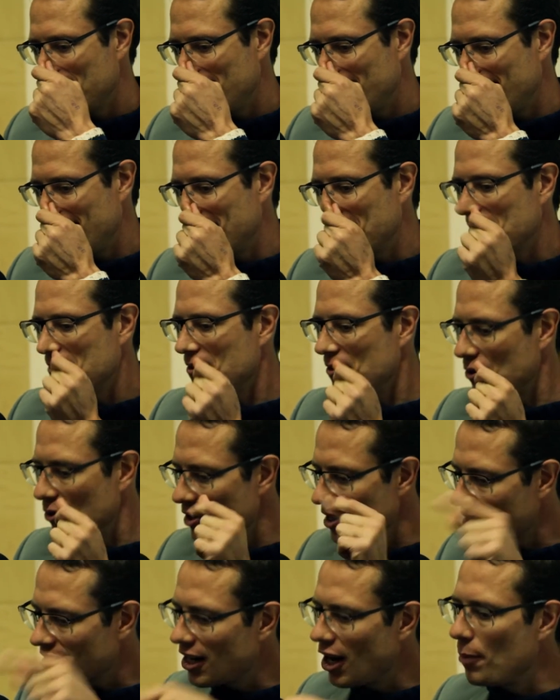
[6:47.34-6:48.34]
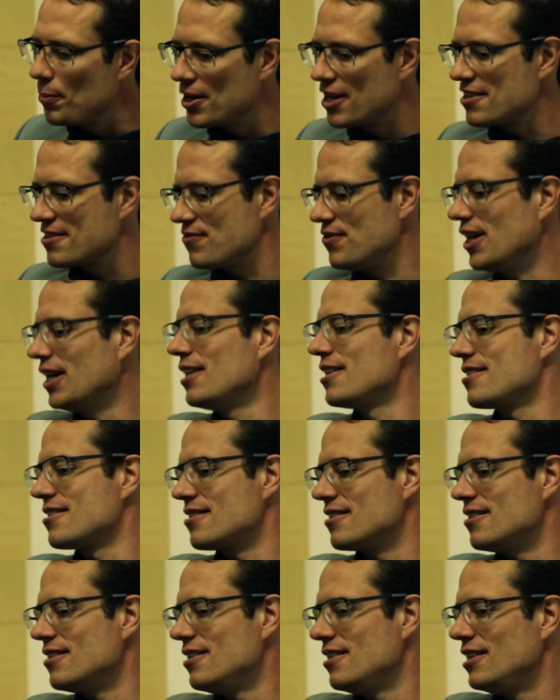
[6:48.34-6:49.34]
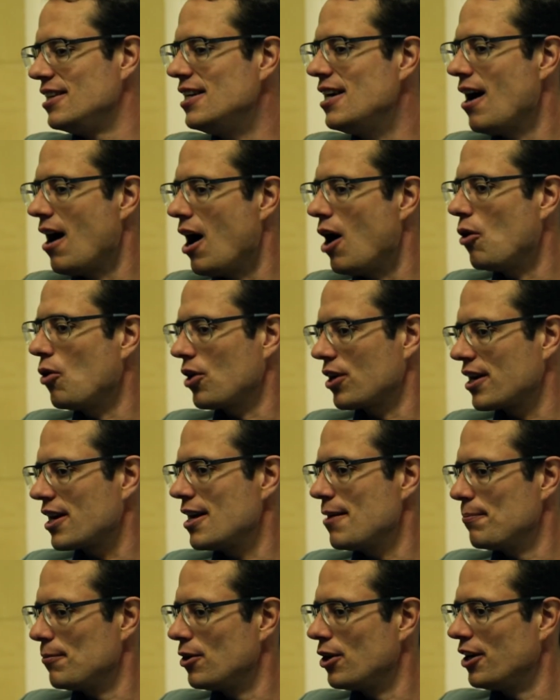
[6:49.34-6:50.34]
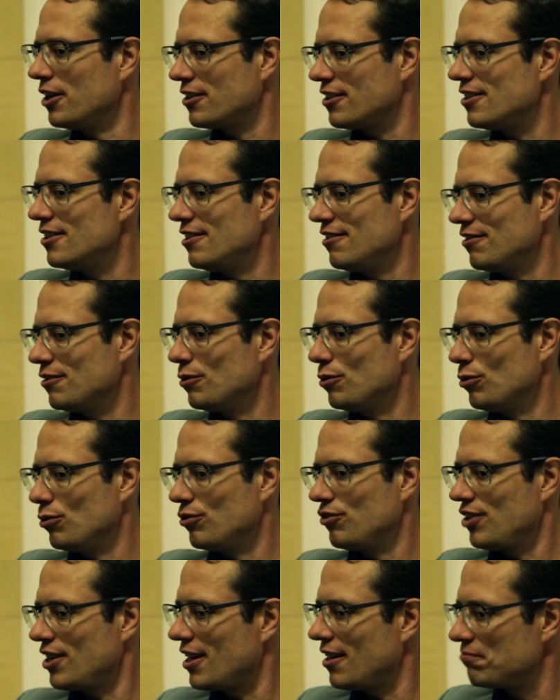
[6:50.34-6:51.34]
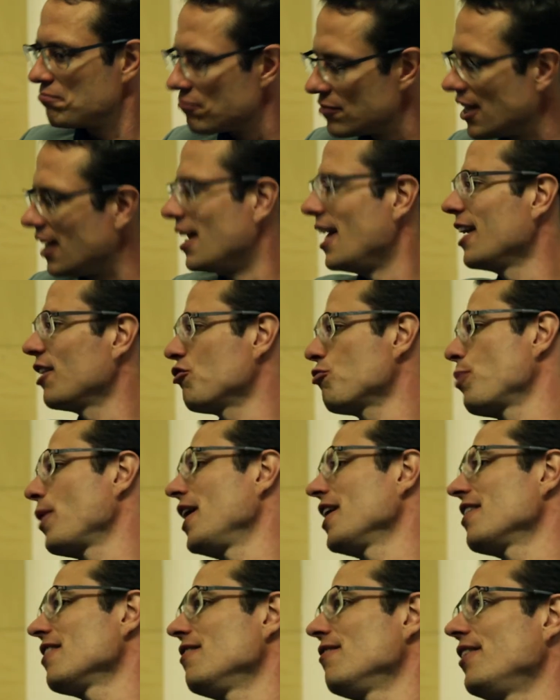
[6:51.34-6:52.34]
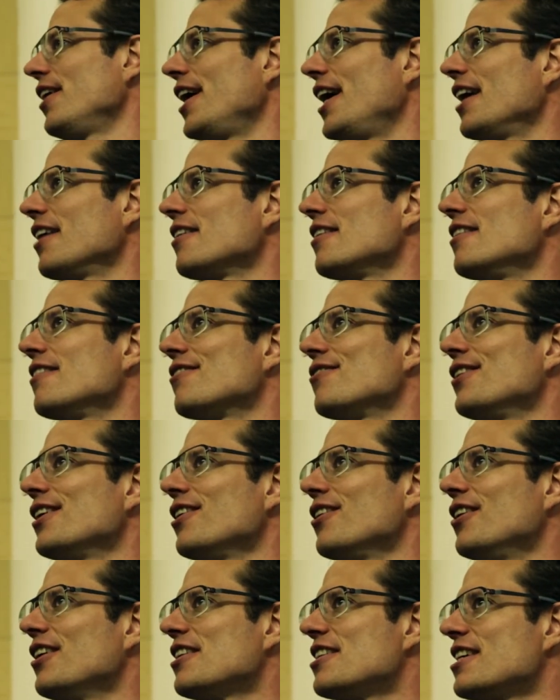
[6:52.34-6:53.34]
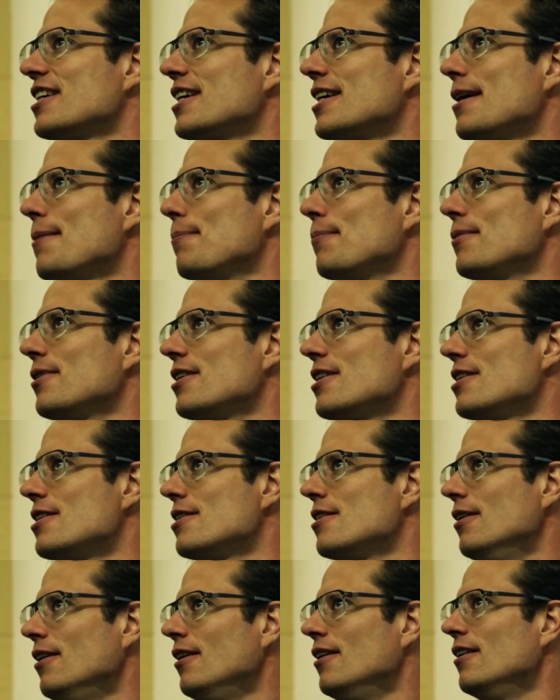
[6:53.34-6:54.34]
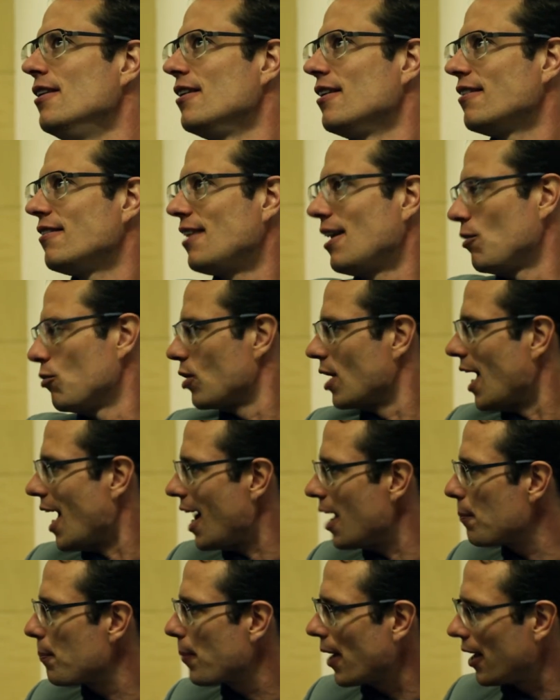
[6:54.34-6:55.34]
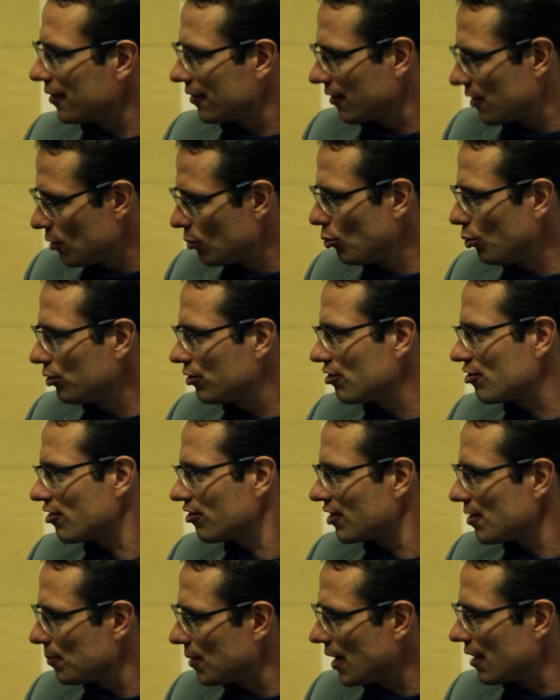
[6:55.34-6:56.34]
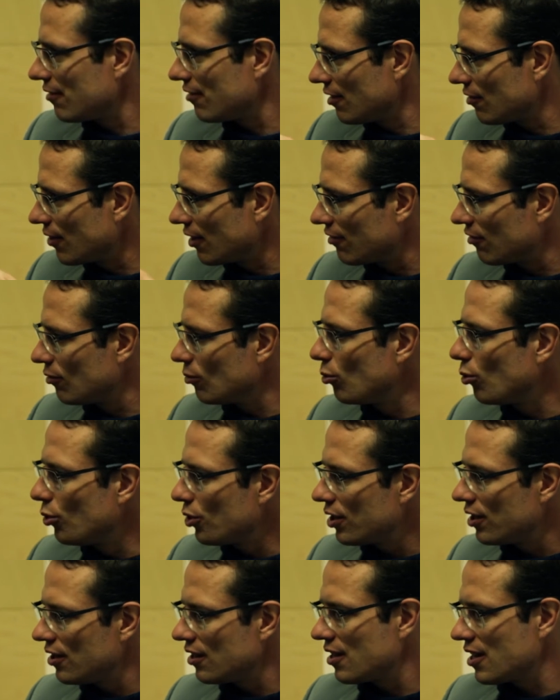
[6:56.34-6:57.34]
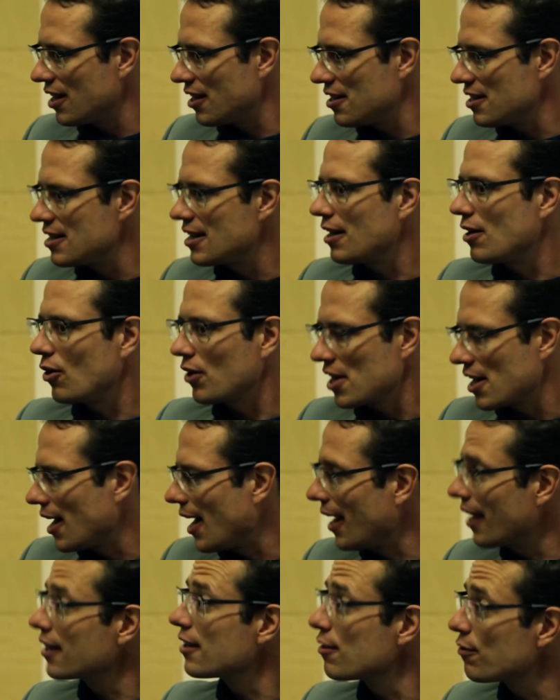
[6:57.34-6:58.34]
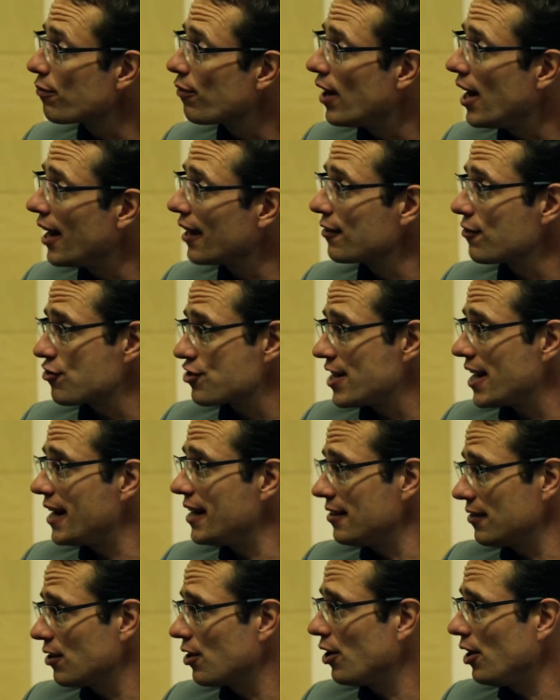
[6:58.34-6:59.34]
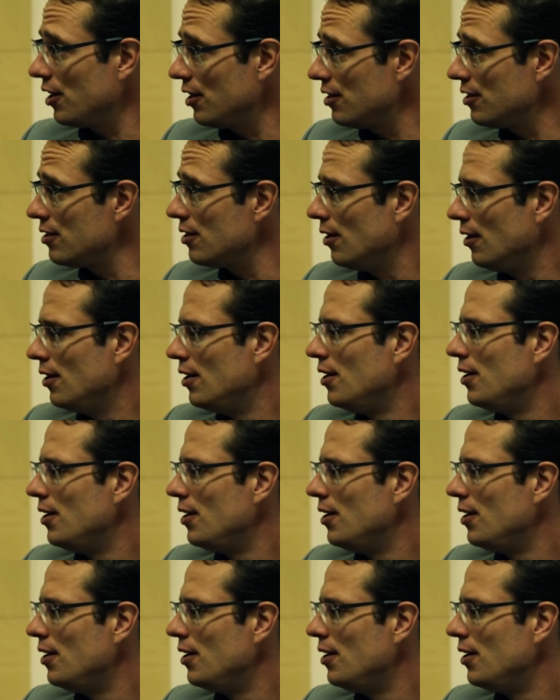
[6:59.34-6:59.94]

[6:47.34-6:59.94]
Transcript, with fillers: Äh, und ich glaube, das wird es hier auch geben, Leute, die so sehr Dialekt sprechen werden. Es wird Leute geben, die sehr lokalpatriotisch. Es gibt ja eine Situation, in der die dann auch ihre eigenen Fragen stellen können.